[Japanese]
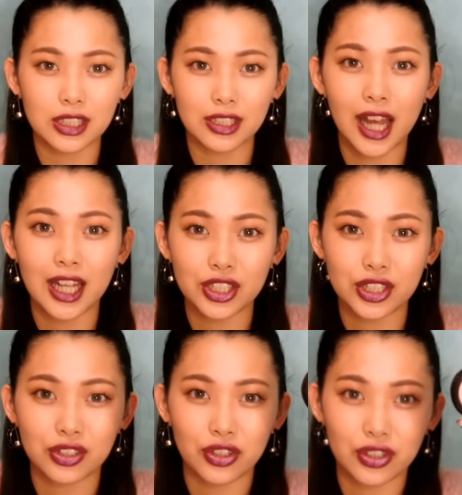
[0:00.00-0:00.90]
のハッシュ
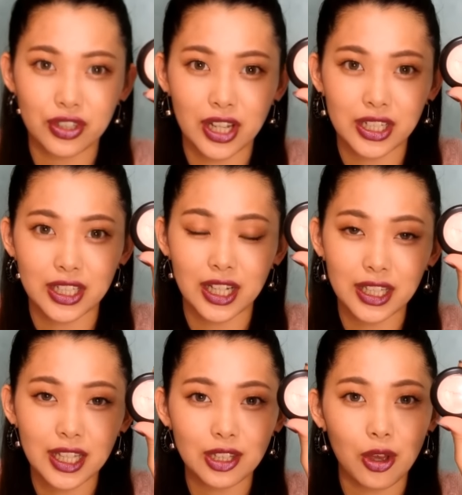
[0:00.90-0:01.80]
の色がいいか
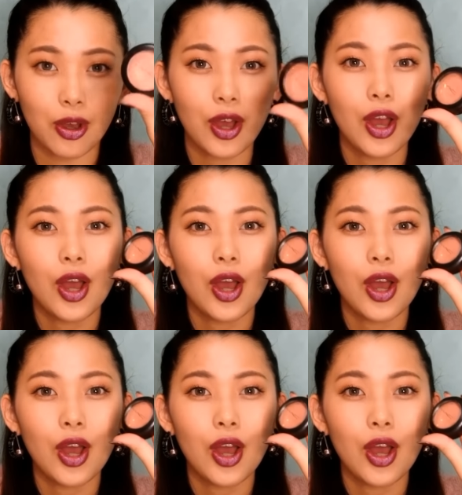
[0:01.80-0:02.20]
なと